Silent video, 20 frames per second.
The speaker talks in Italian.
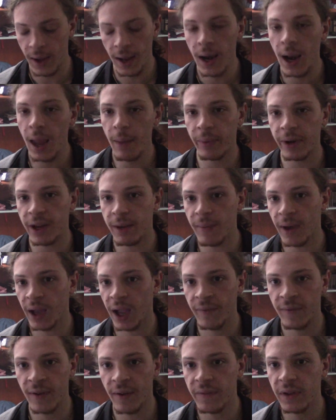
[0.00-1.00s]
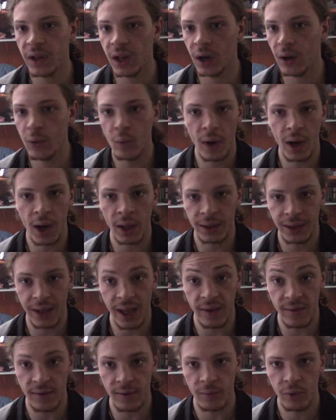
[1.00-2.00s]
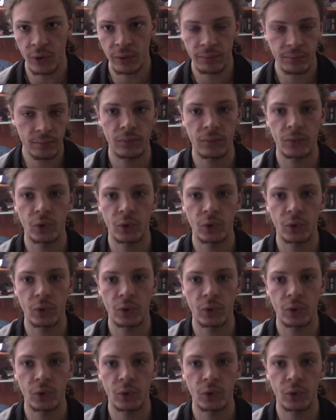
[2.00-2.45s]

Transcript: La prima che va fino al quarantesimo,